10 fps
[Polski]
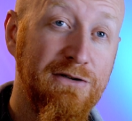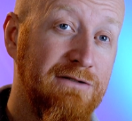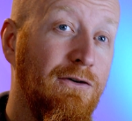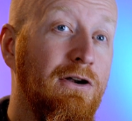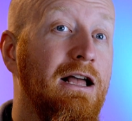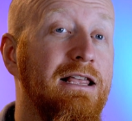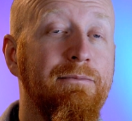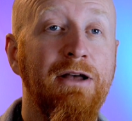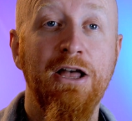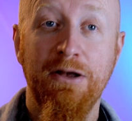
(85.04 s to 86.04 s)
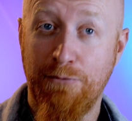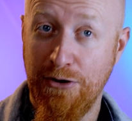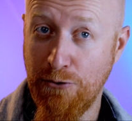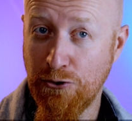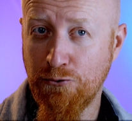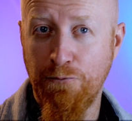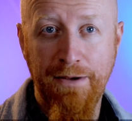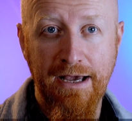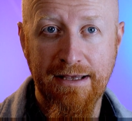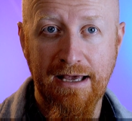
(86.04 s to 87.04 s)
wyzwoleniem, moim
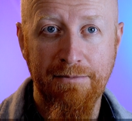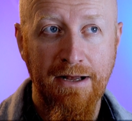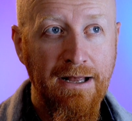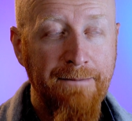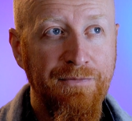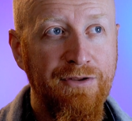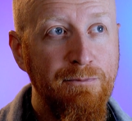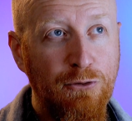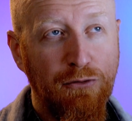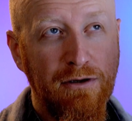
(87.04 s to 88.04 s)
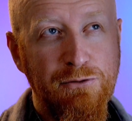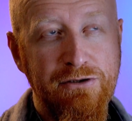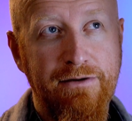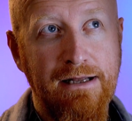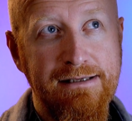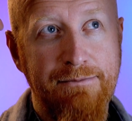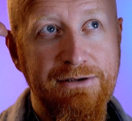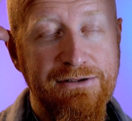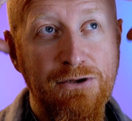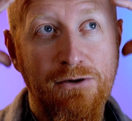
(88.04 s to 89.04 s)
odkupieniem, tym, który przywraca
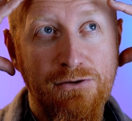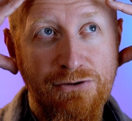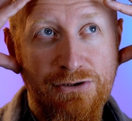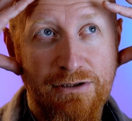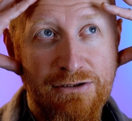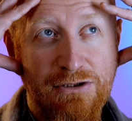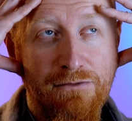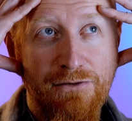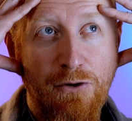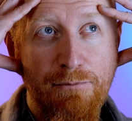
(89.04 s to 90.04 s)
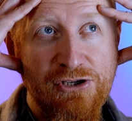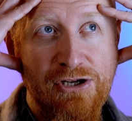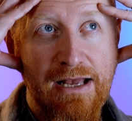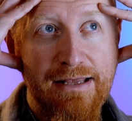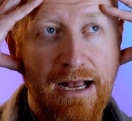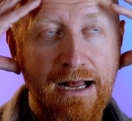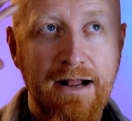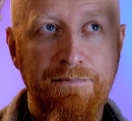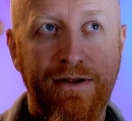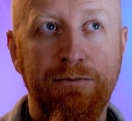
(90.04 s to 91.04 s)
mi zdolność zdrowego myślenia,
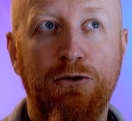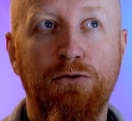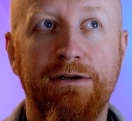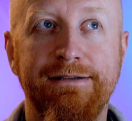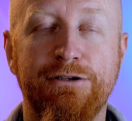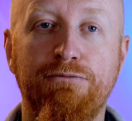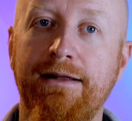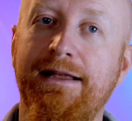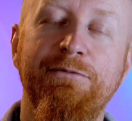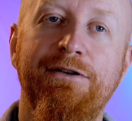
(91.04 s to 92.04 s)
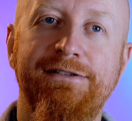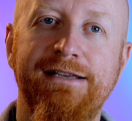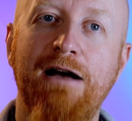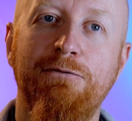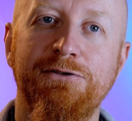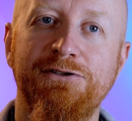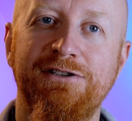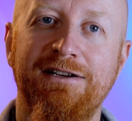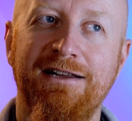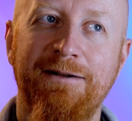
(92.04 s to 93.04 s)
tym, który składa mnie w
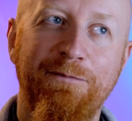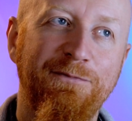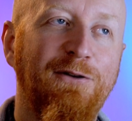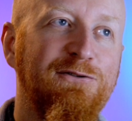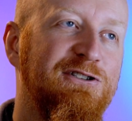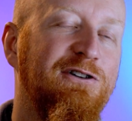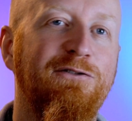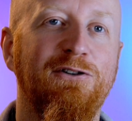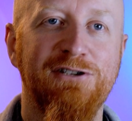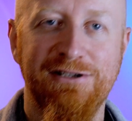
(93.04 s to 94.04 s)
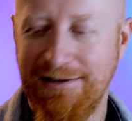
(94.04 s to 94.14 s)
całość. To wszystko wiąże